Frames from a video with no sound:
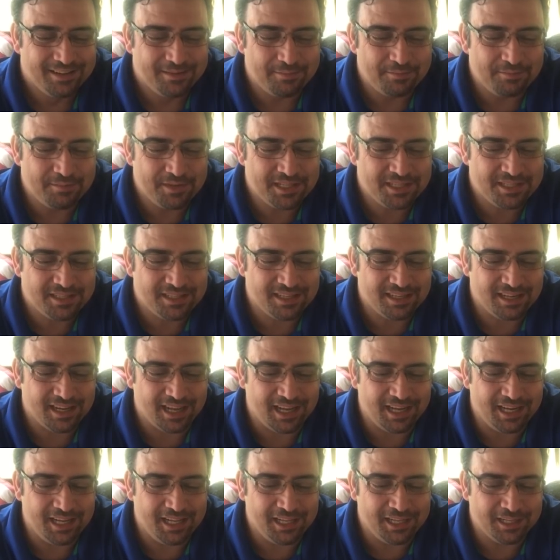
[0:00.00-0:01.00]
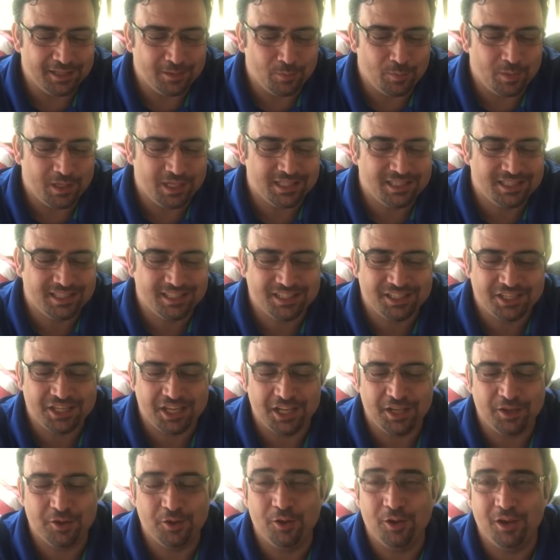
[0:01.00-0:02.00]
Mr. Ali Yılmaz
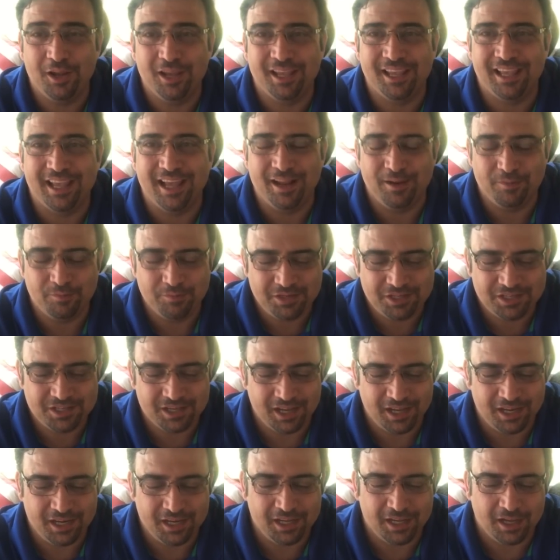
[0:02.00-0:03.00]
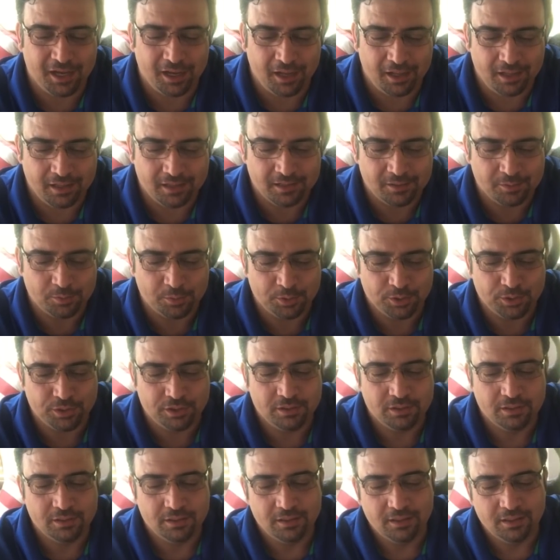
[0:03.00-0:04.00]
şey öyle gelmiş. Ali aldı
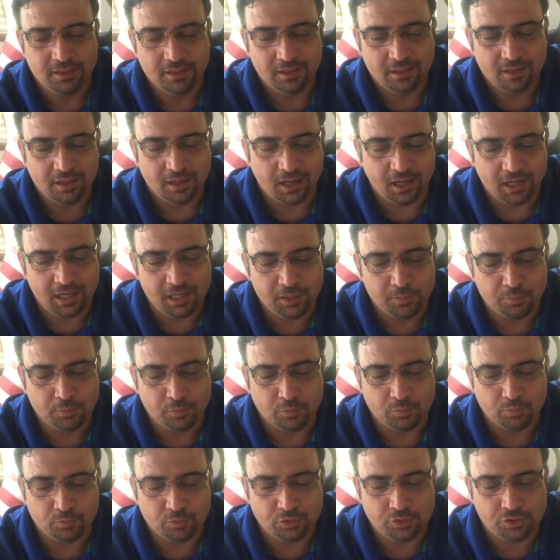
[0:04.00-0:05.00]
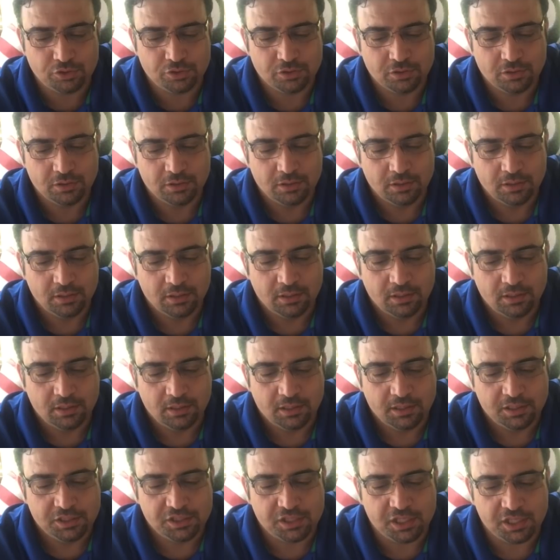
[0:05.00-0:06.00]
bunu. Ali bulmuş.
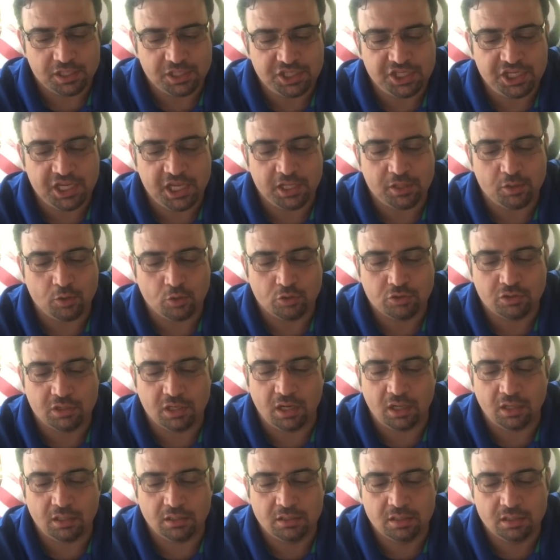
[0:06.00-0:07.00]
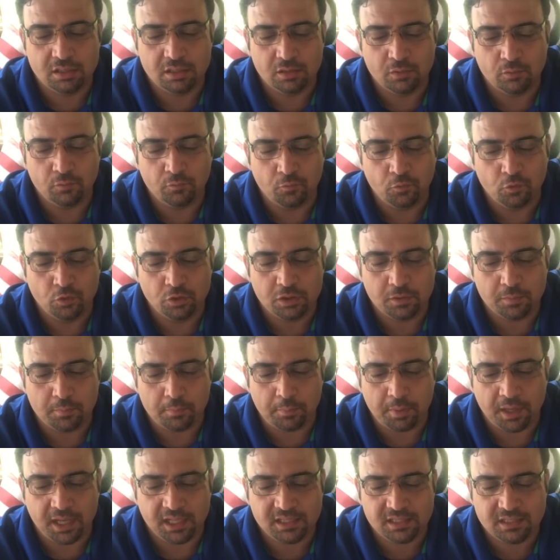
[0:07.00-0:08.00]
İşte C96 Wood
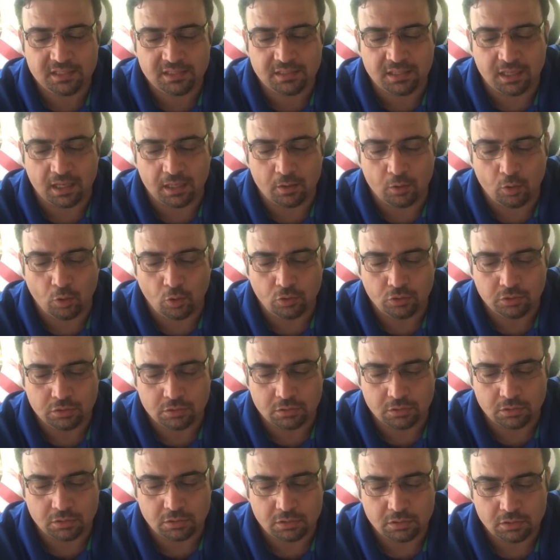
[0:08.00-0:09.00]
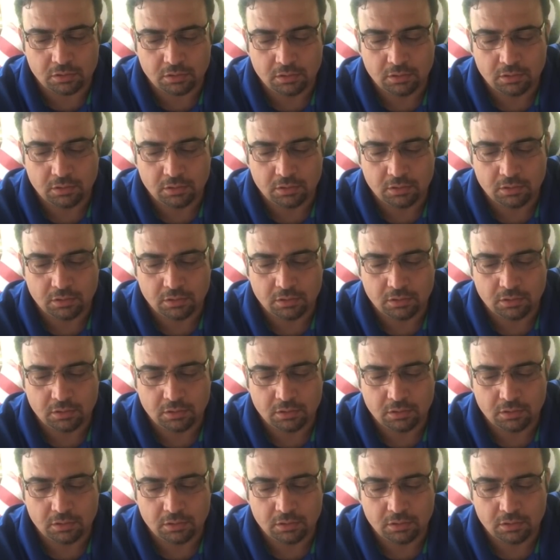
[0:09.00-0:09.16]
Buttstock Holster